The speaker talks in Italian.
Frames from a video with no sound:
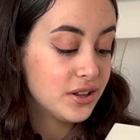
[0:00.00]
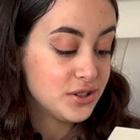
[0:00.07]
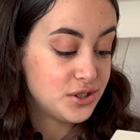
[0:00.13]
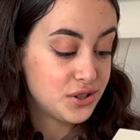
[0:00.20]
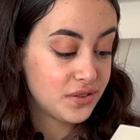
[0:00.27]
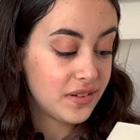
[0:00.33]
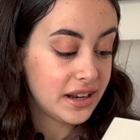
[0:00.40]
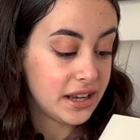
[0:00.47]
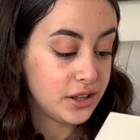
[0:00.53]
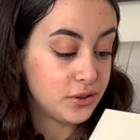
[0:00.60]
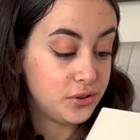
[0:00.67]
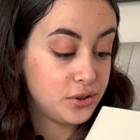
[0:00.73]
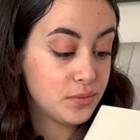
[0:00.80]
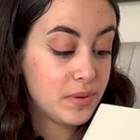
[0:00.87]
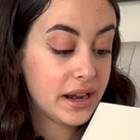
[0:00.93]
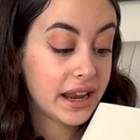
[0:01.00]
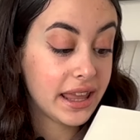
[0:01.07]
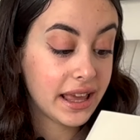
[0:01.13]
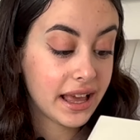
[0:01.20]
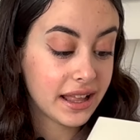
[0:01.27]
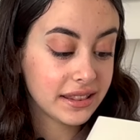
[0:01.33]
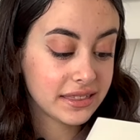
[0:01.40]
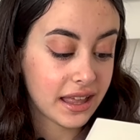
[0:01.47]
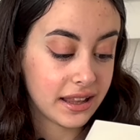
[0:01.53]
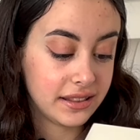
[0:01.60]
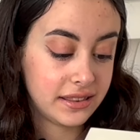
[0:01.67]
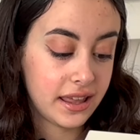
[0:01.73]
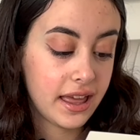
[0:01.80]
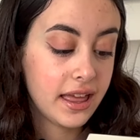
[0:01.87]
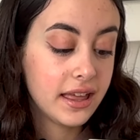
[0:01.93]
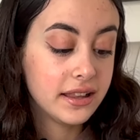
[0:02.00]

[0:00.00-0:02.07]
giovane youtuber e cantante,